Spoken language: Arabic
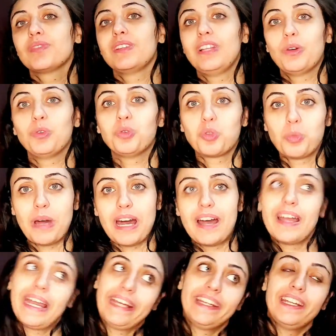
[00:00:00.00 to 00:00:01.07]
لو انتوا بقى
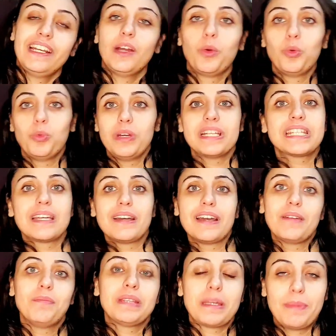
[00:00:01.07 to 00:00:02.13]
يعني لو لسه
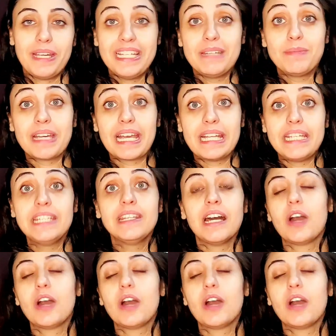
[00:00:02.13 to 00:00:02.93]
متابعيني من جديد